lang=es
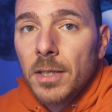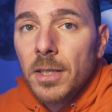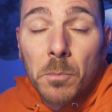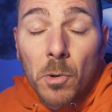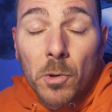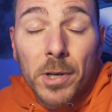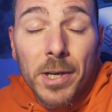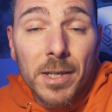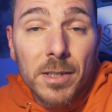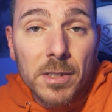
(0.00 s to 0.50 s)

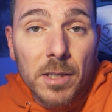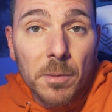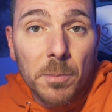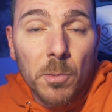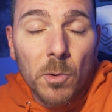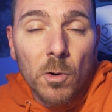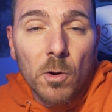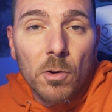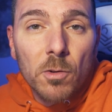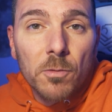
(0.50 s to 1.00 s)
Podría ser
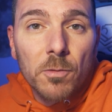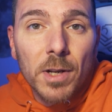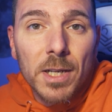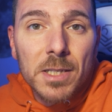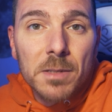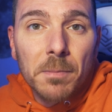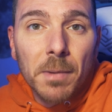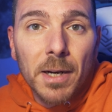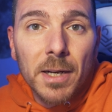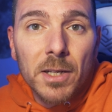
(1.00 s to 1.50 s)
por los
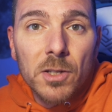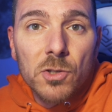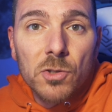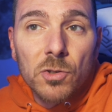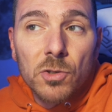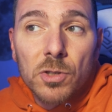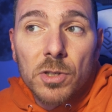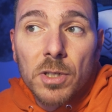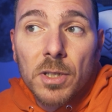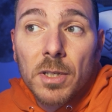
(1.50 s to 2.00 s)
flats mal
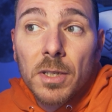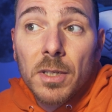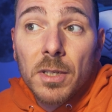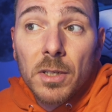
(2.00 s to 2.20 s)
hechos,